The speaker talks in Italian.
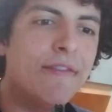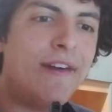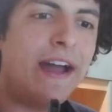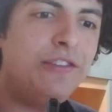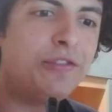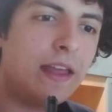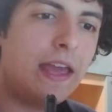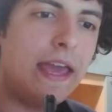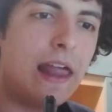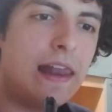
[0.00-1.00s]
Vai giù
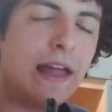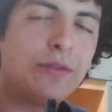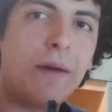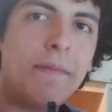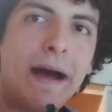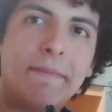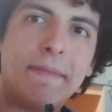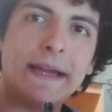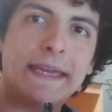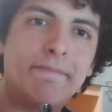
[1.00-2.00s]
e la tua mamma,
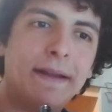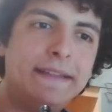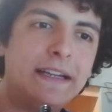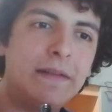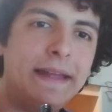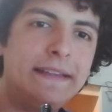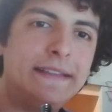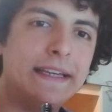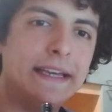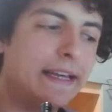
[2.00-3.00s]
che
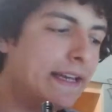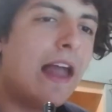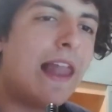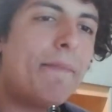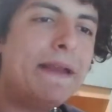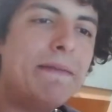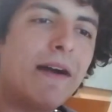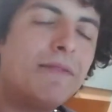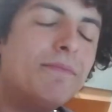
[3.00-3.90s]
praticamente la prima.